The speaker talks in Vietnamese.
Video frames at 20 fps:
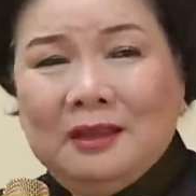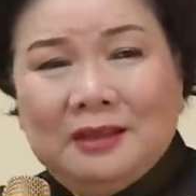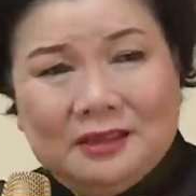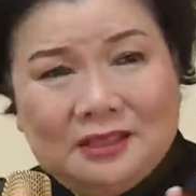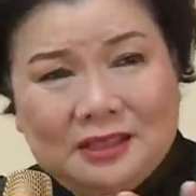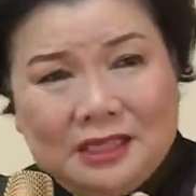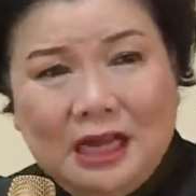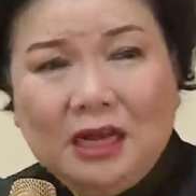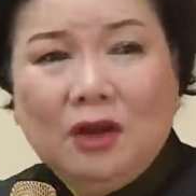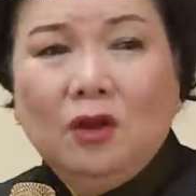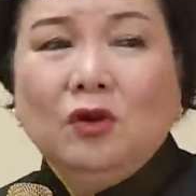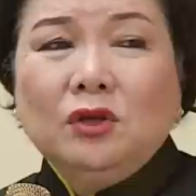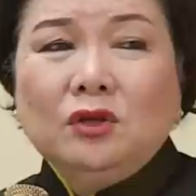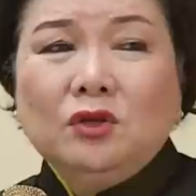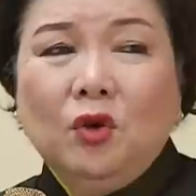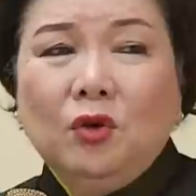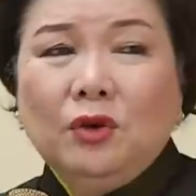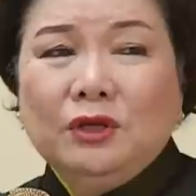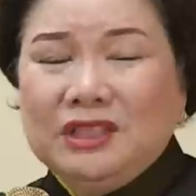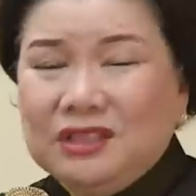Nhận lỗi
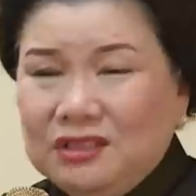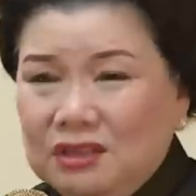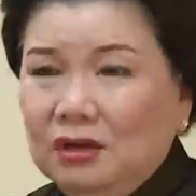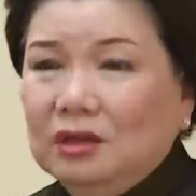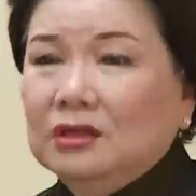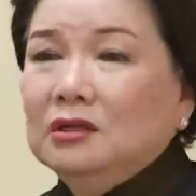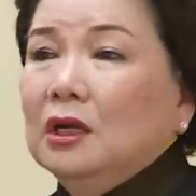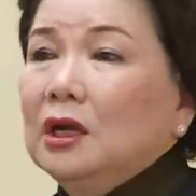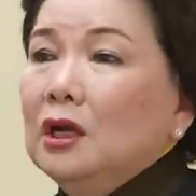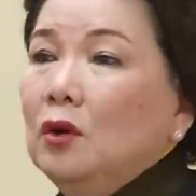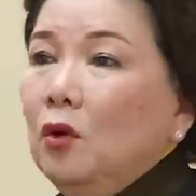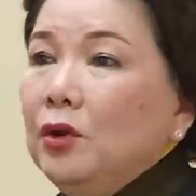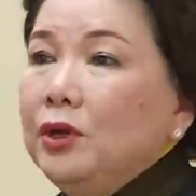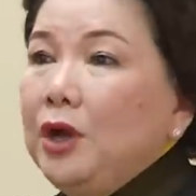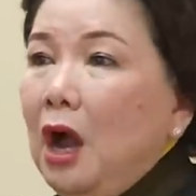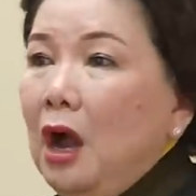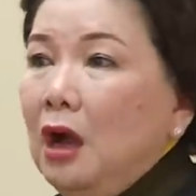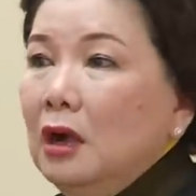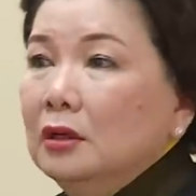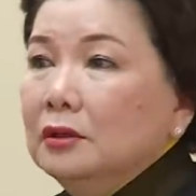rồi sửa được cái lỗi
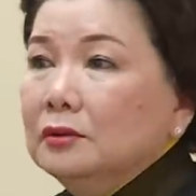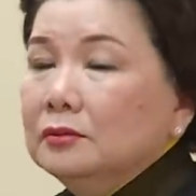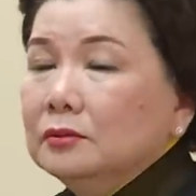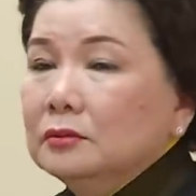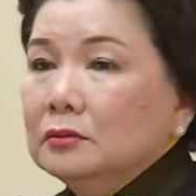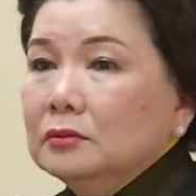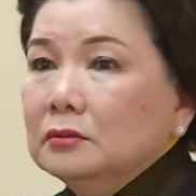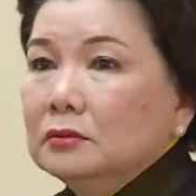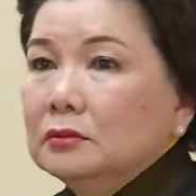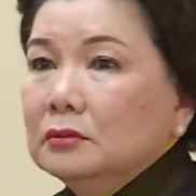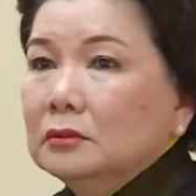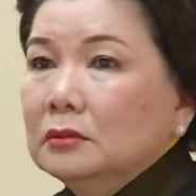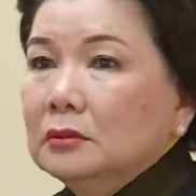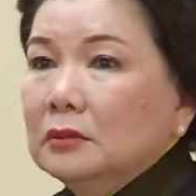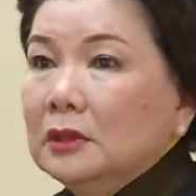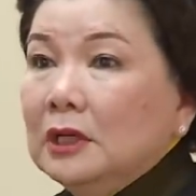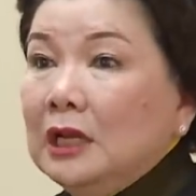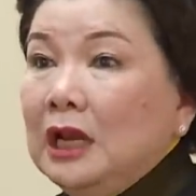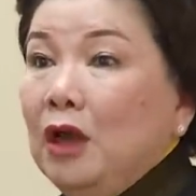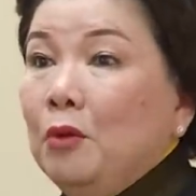đó
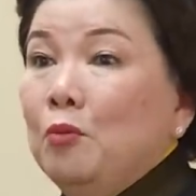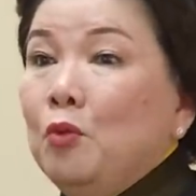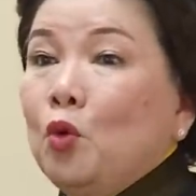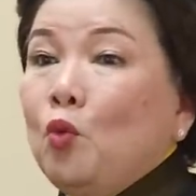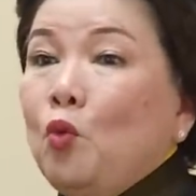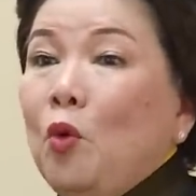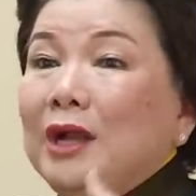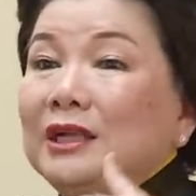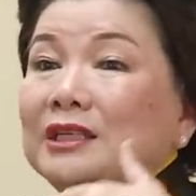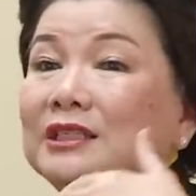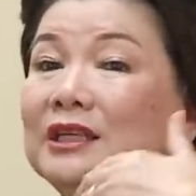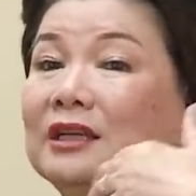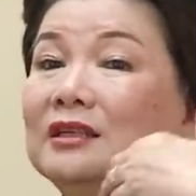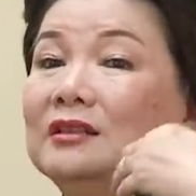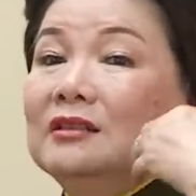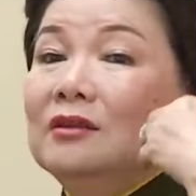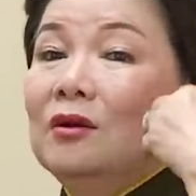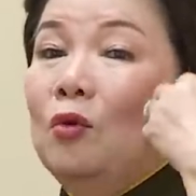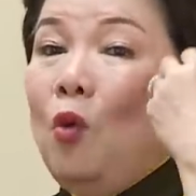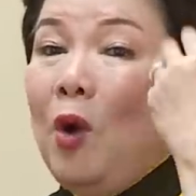là một quá
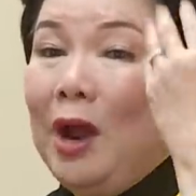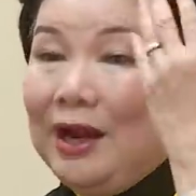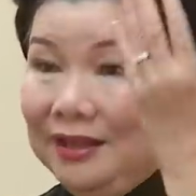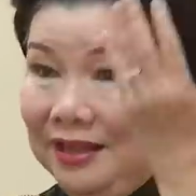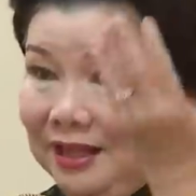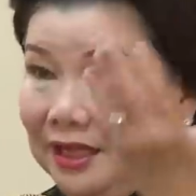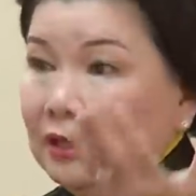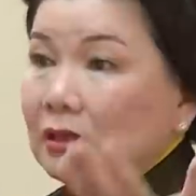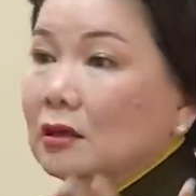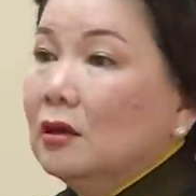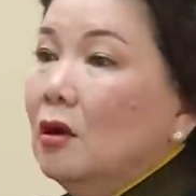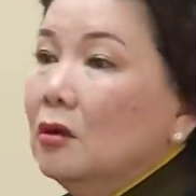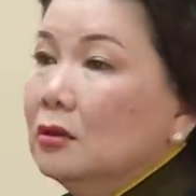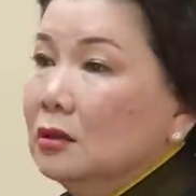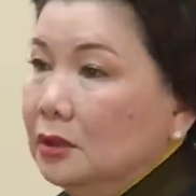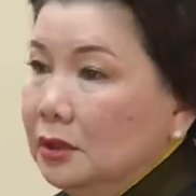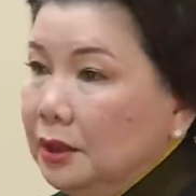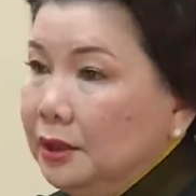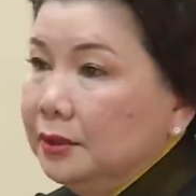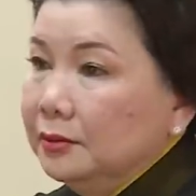trình hoàn thiện con
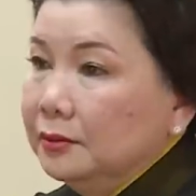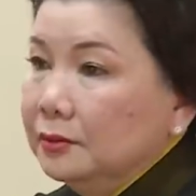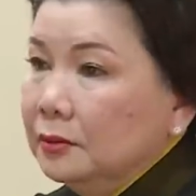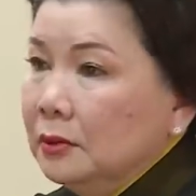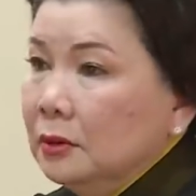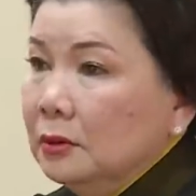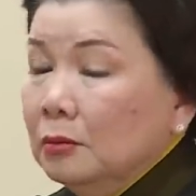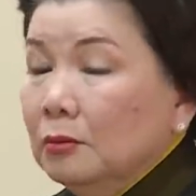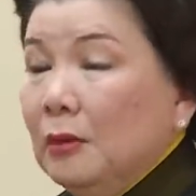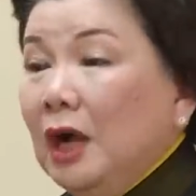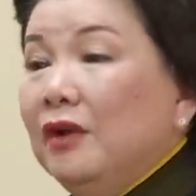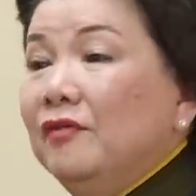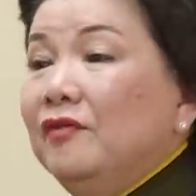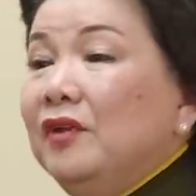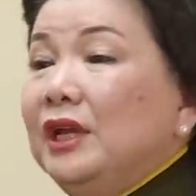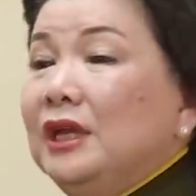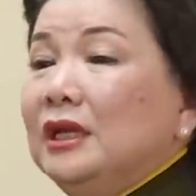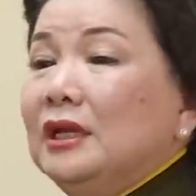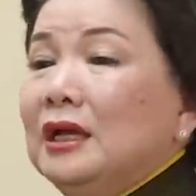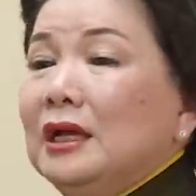người. Bởi
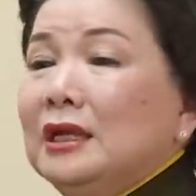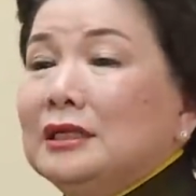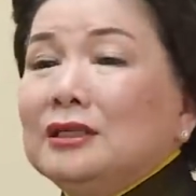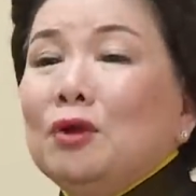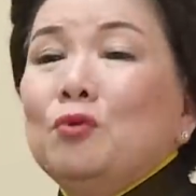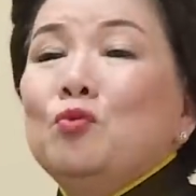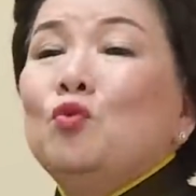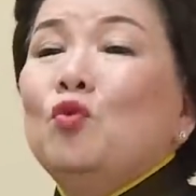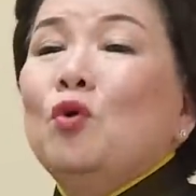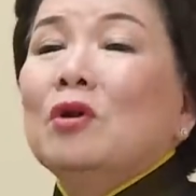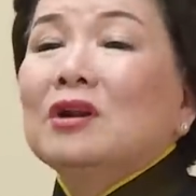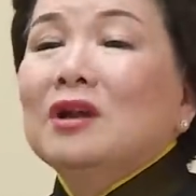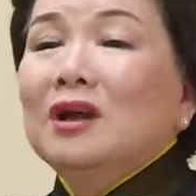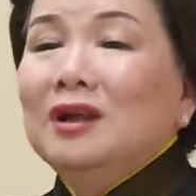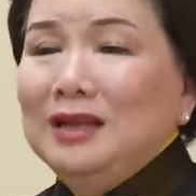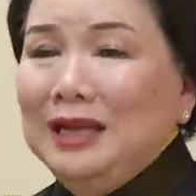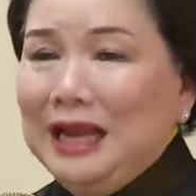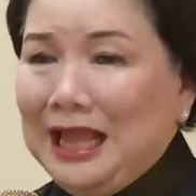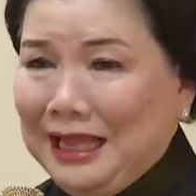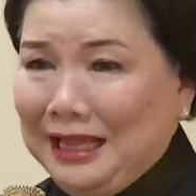vì trong cuộc
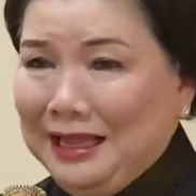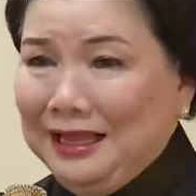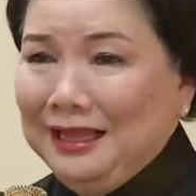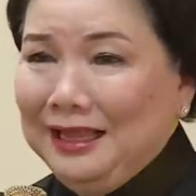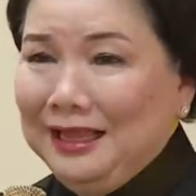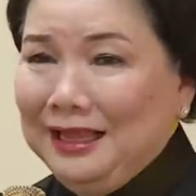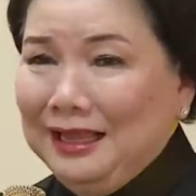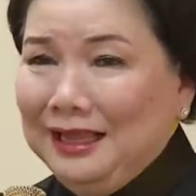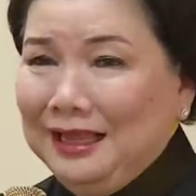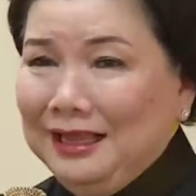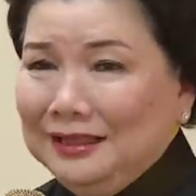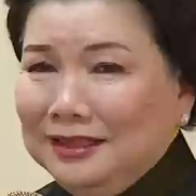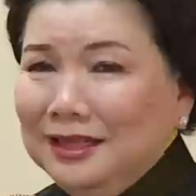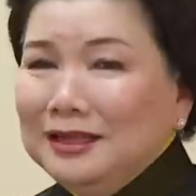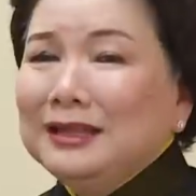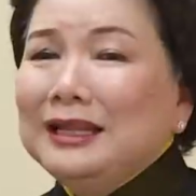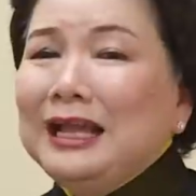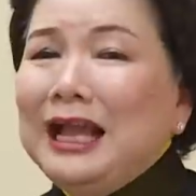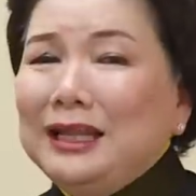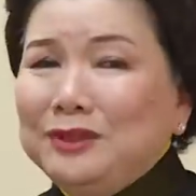đời này,
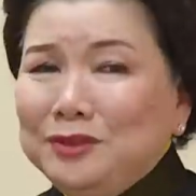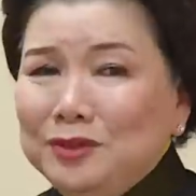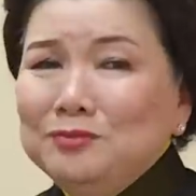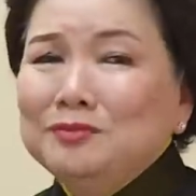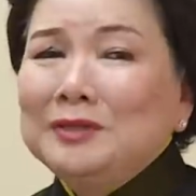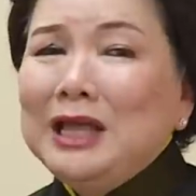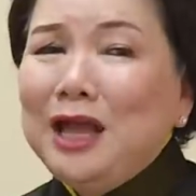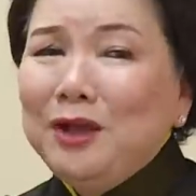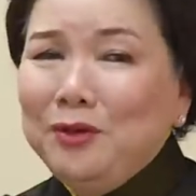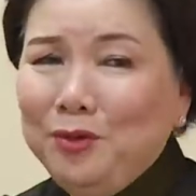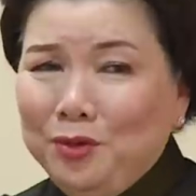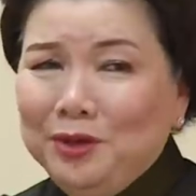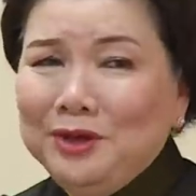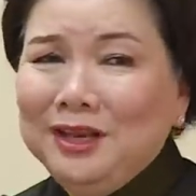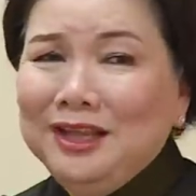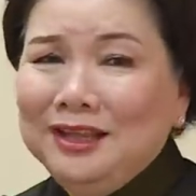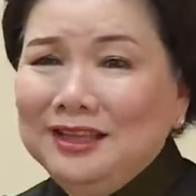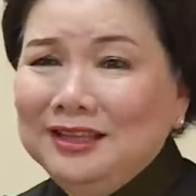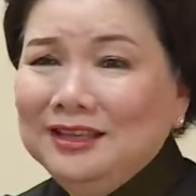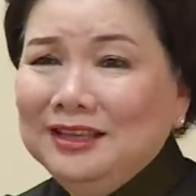tất cả chúng ta ngồi
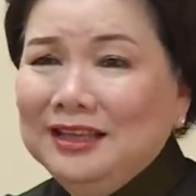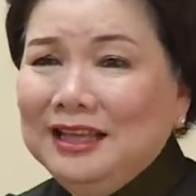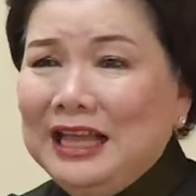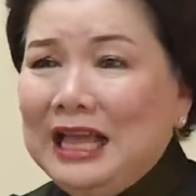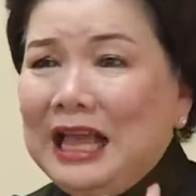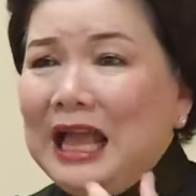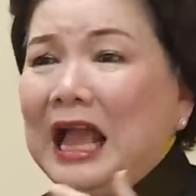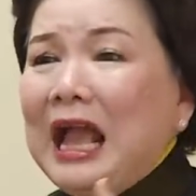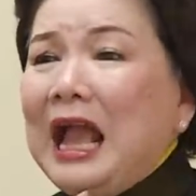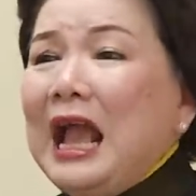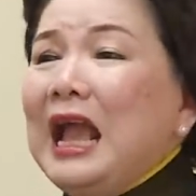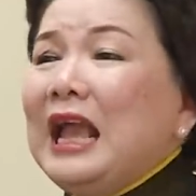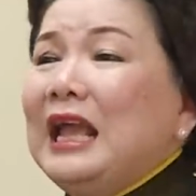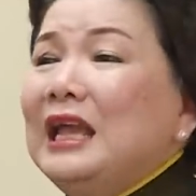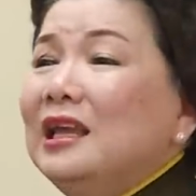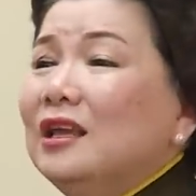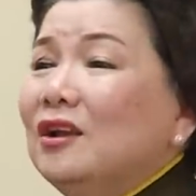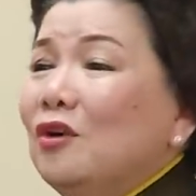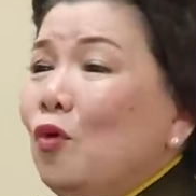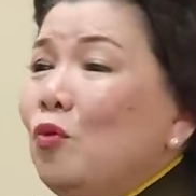đây
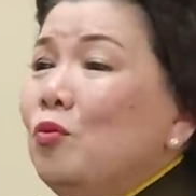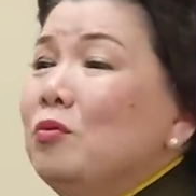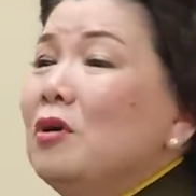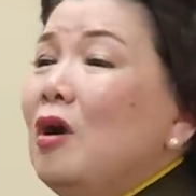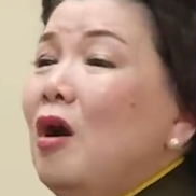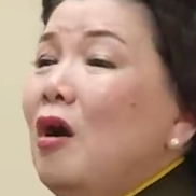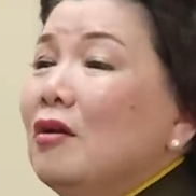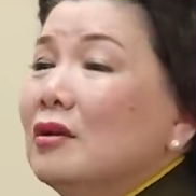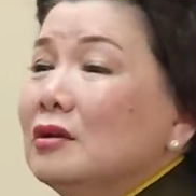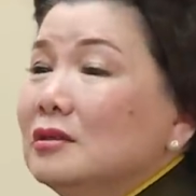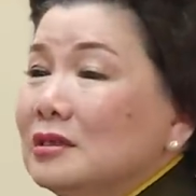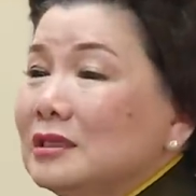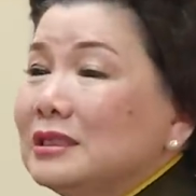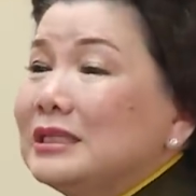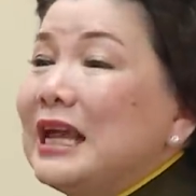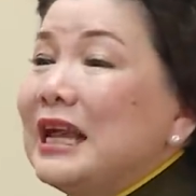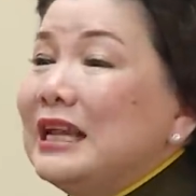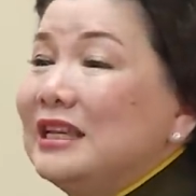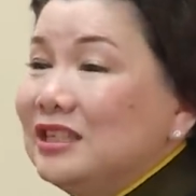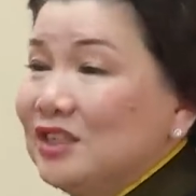ai cũng có
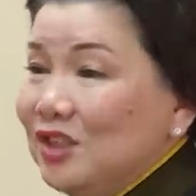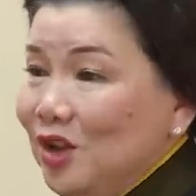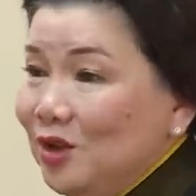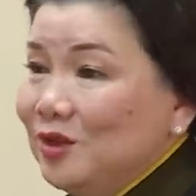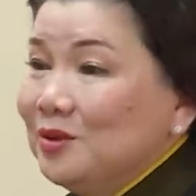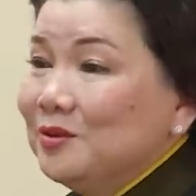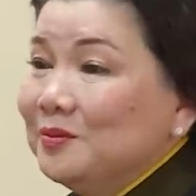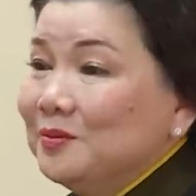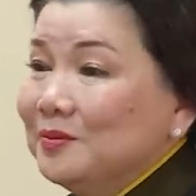sai sót.